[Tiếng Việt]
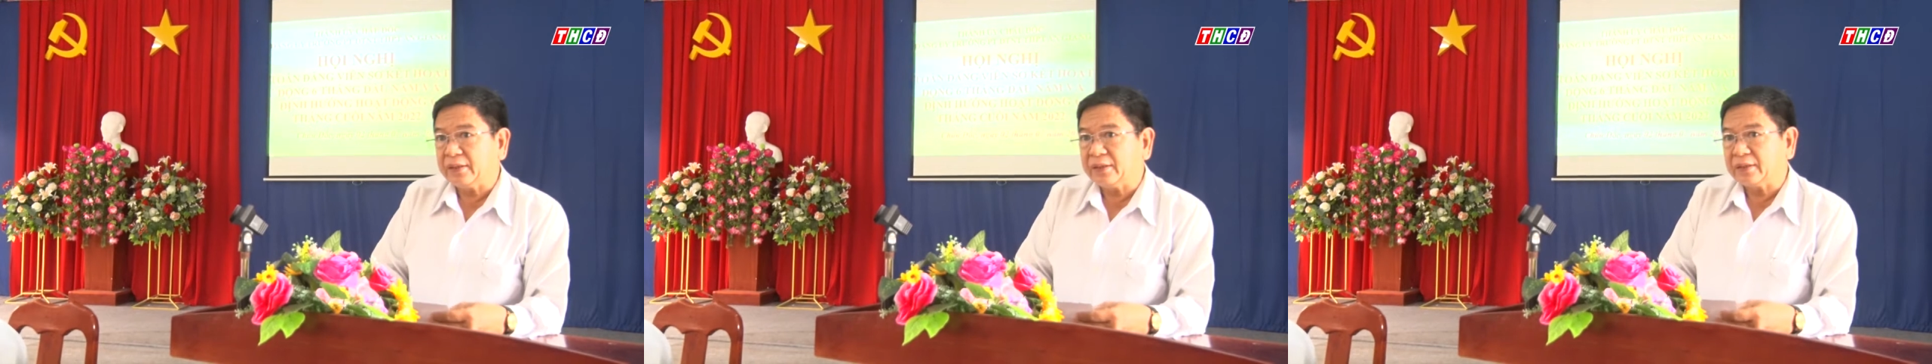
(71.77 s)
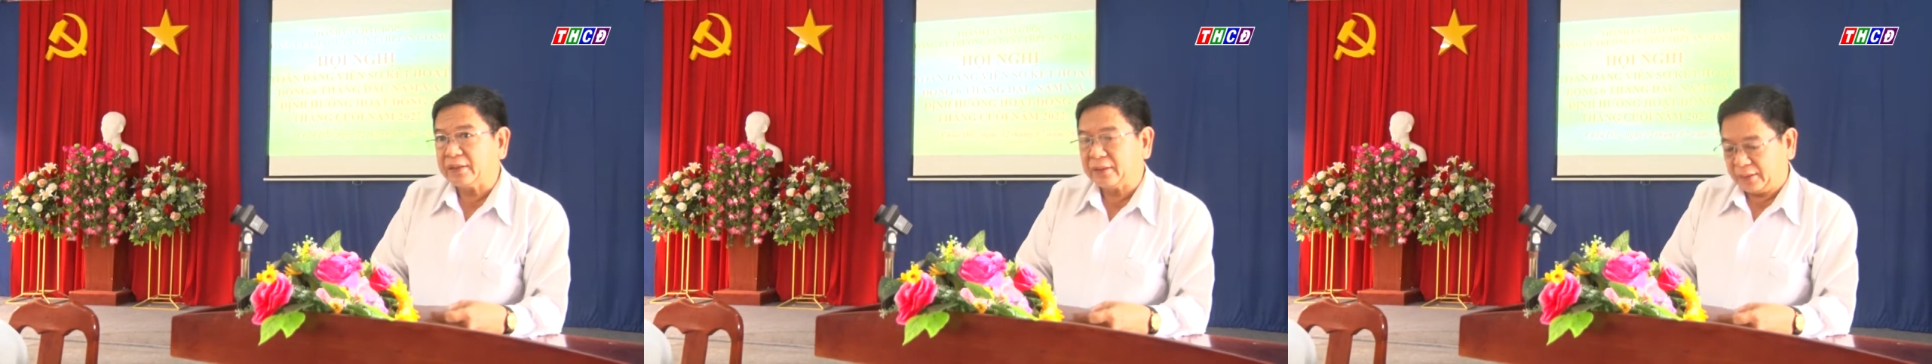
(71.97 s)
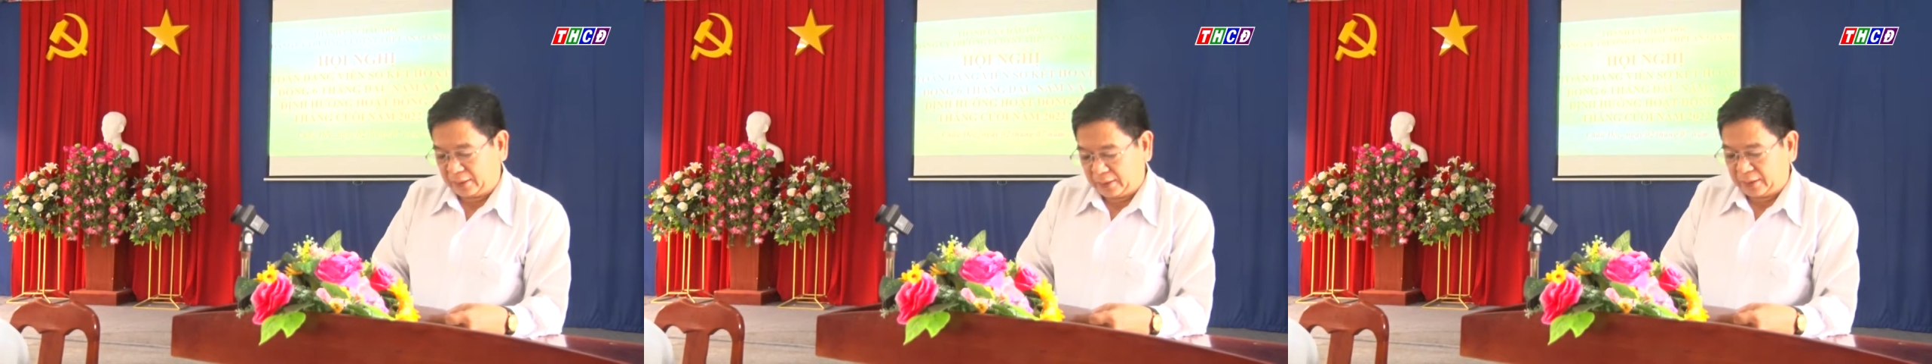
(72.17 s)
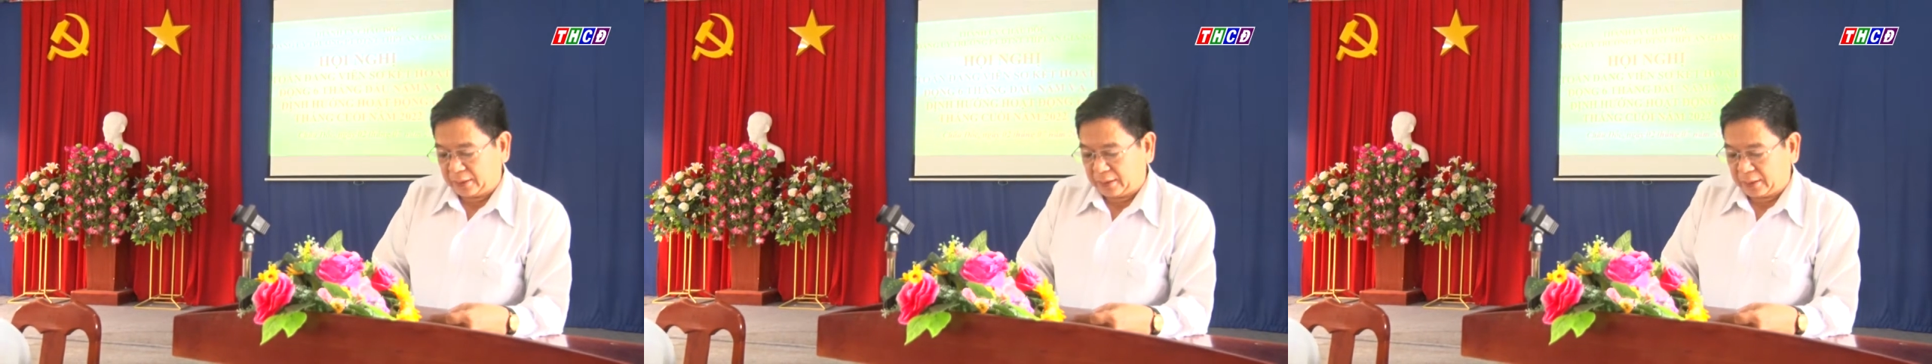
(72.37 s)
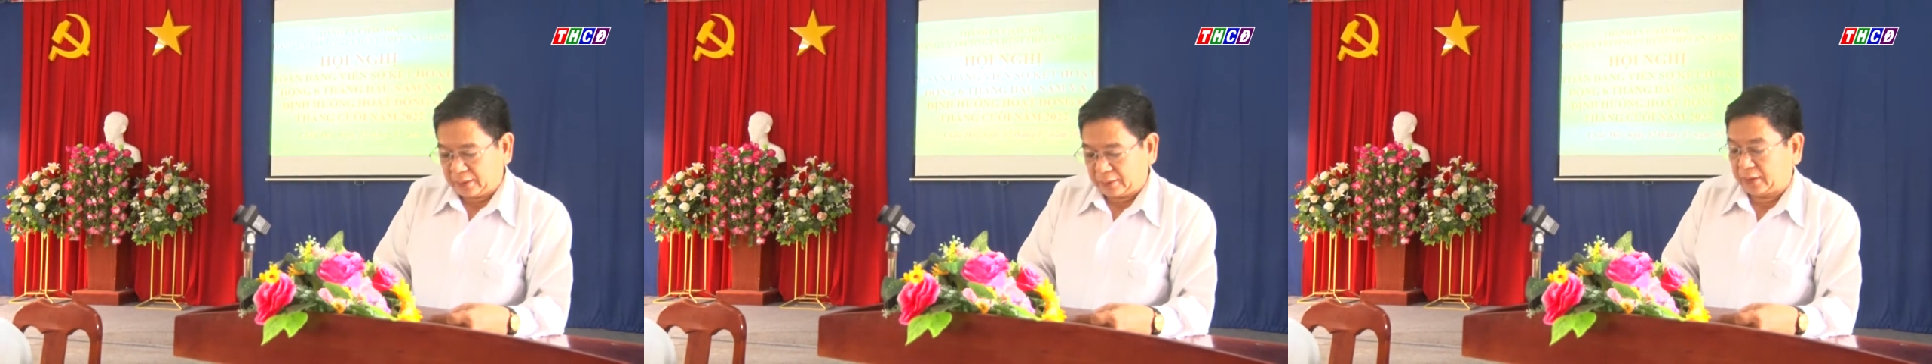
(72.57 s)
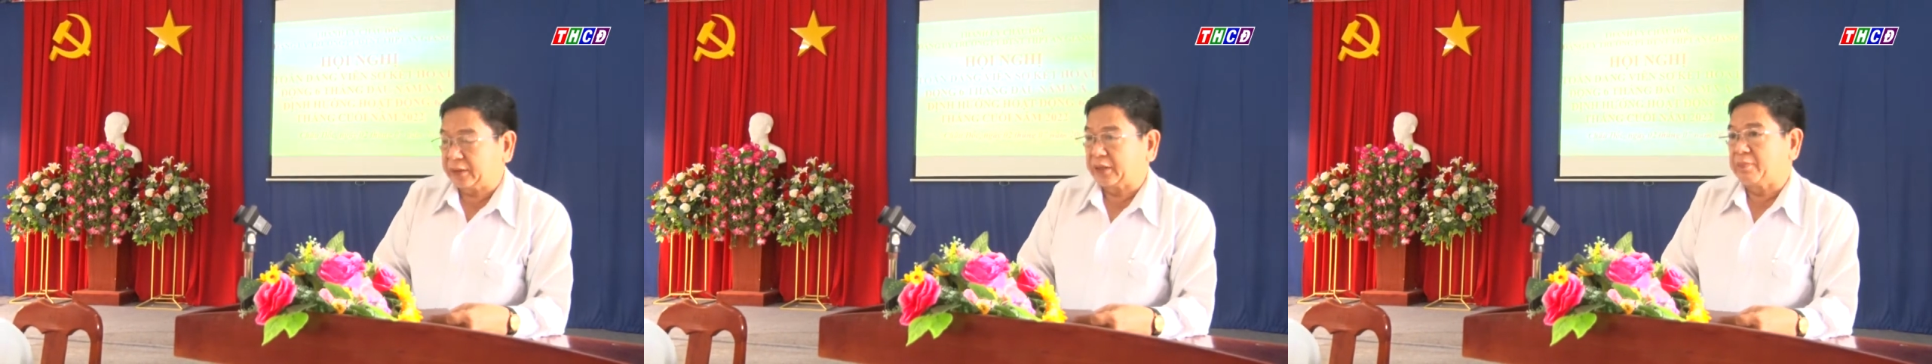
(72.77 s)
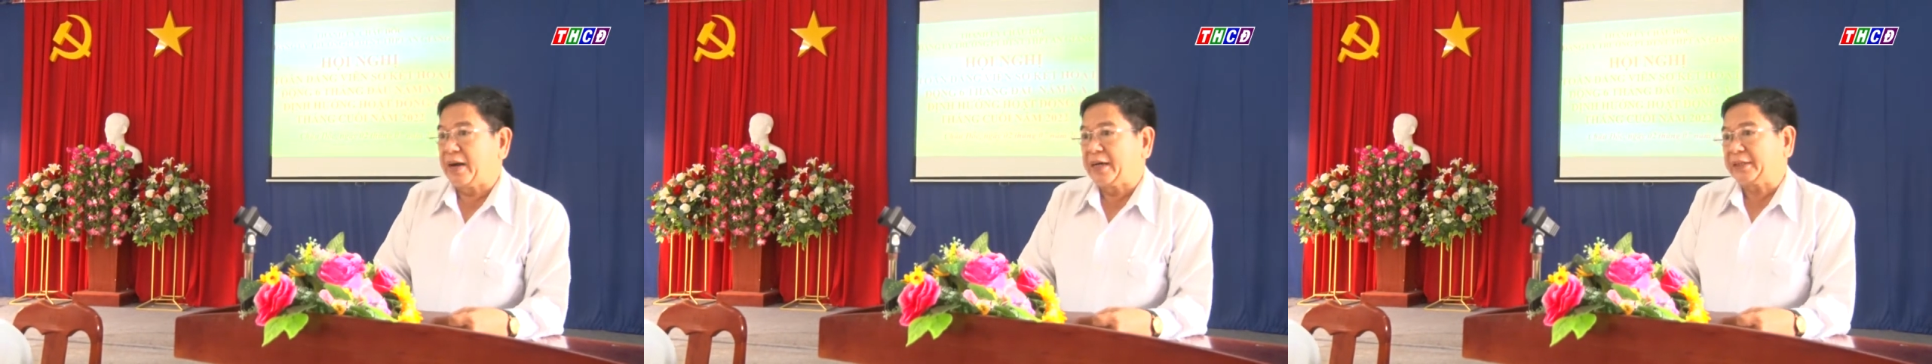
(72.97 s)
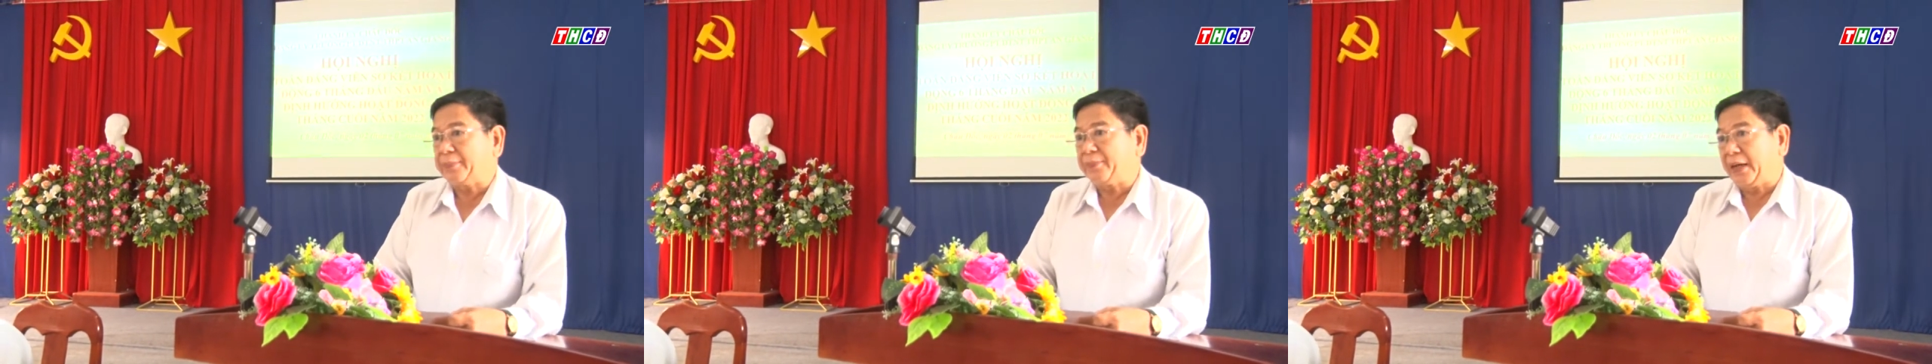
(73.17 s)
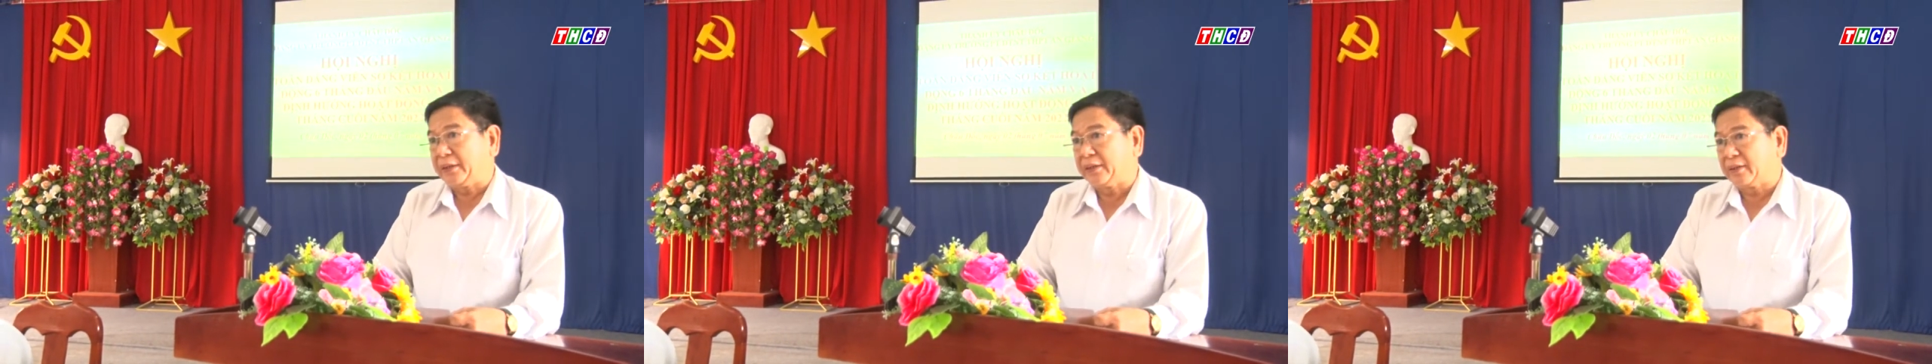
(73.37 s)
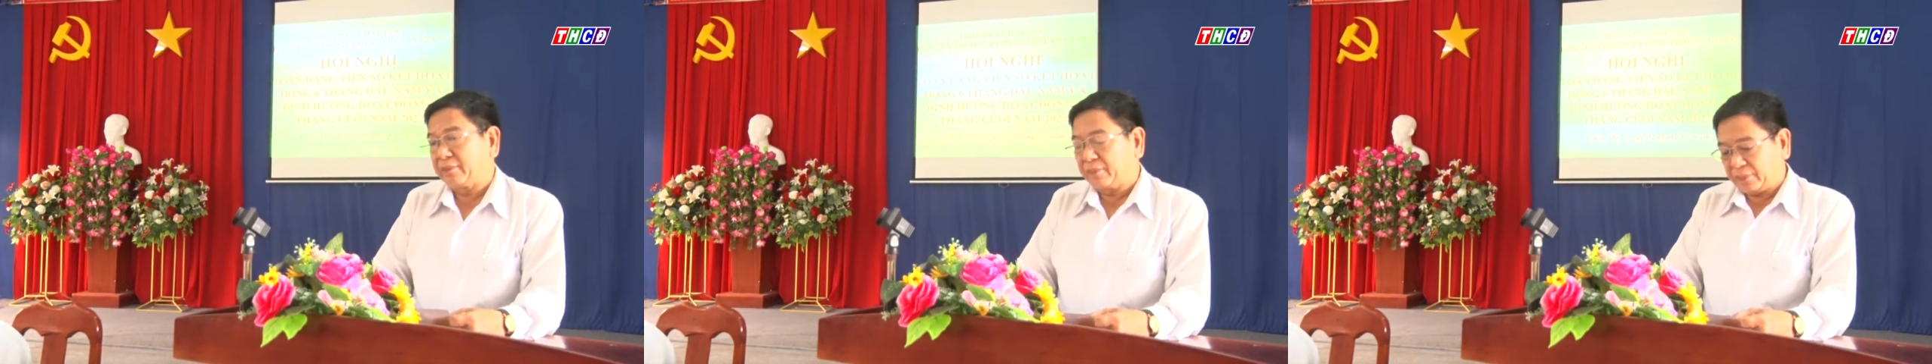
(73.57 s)
sống máy tính cho em, máy
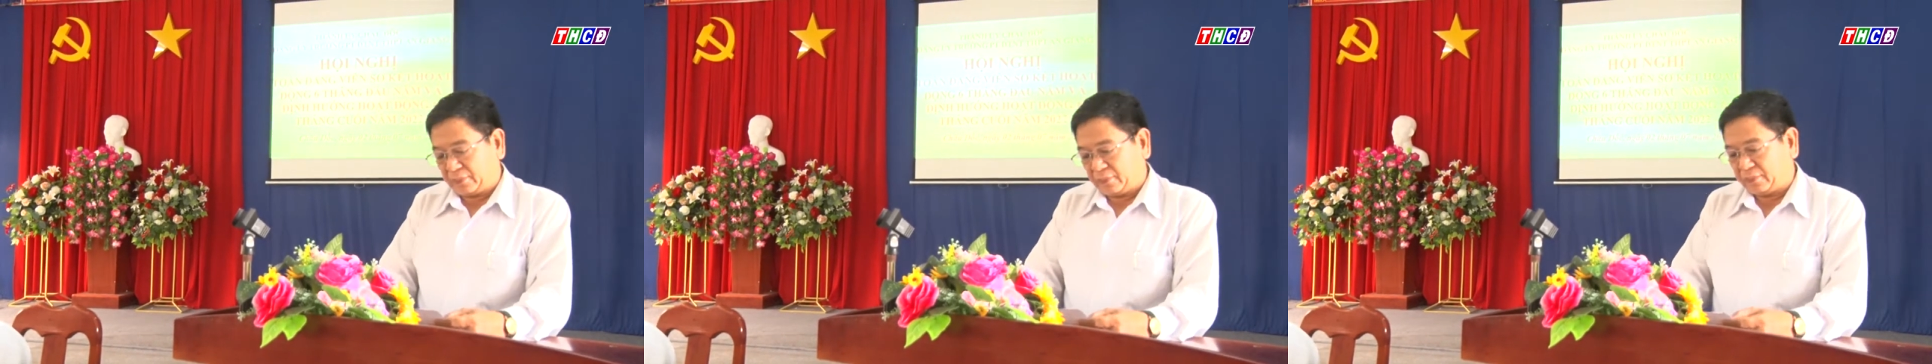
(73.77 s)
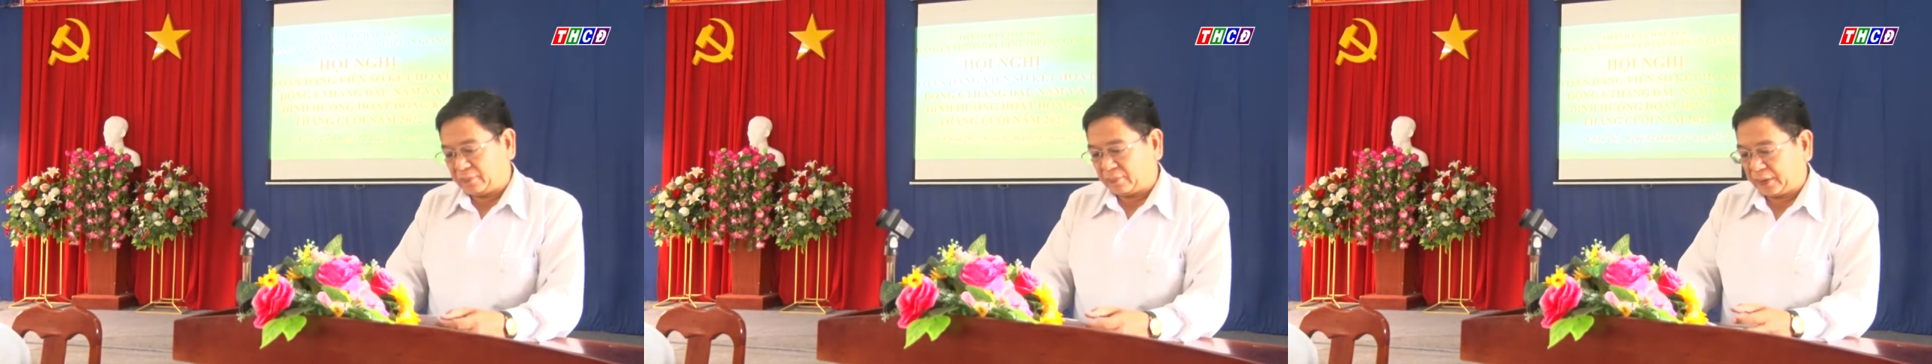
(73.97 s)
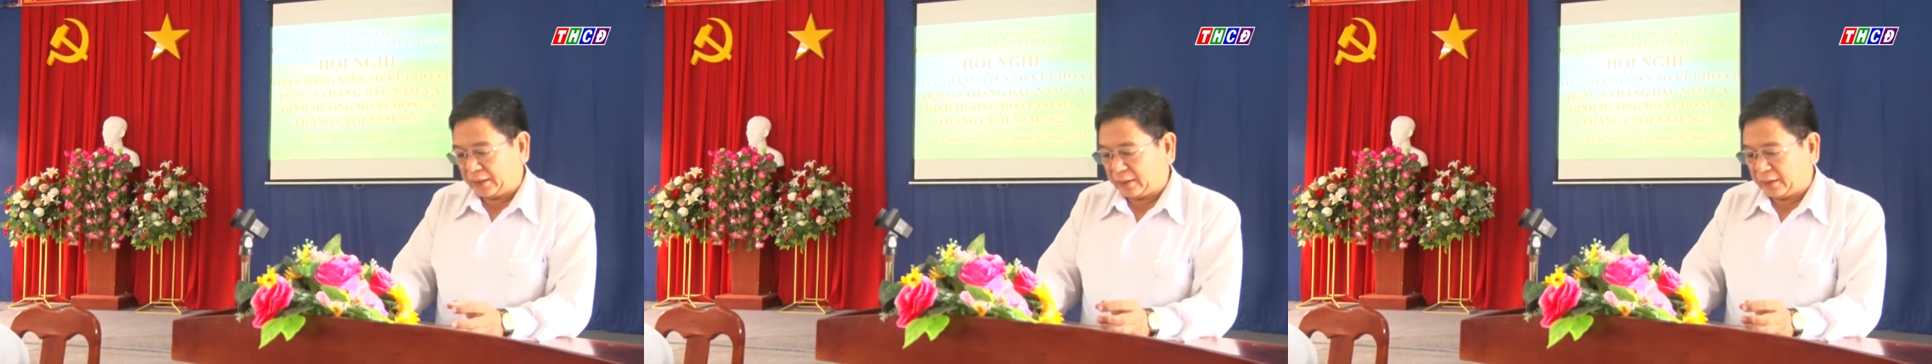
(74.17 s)
ấm công đoàn,